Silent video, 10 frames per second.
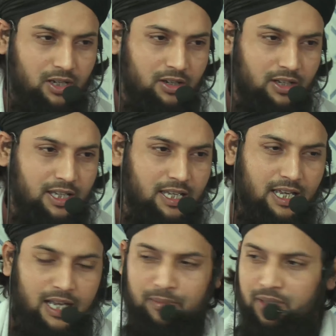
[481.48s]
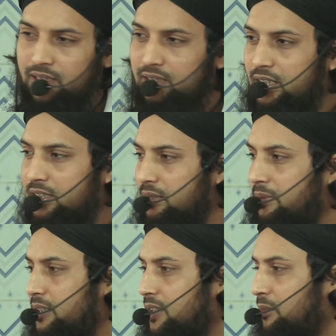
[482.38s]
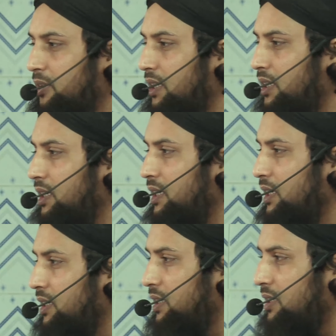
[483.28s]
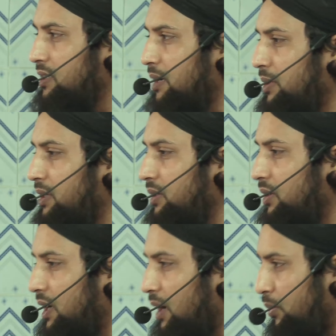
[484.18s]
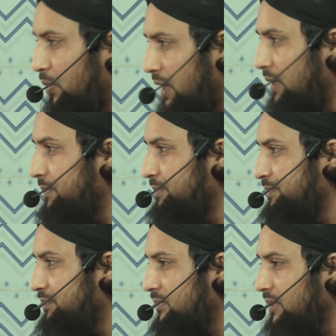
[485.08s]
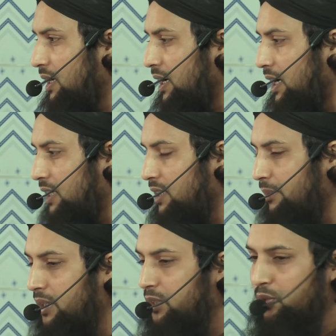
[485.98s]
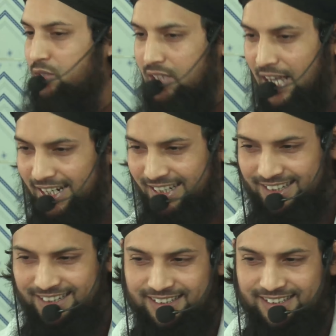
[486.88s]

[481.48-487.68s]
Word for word: বলা হয় আমাদের দেশের ভাষায় বলে জামাদিউল আউ্বাল আর জামাদিউল সানি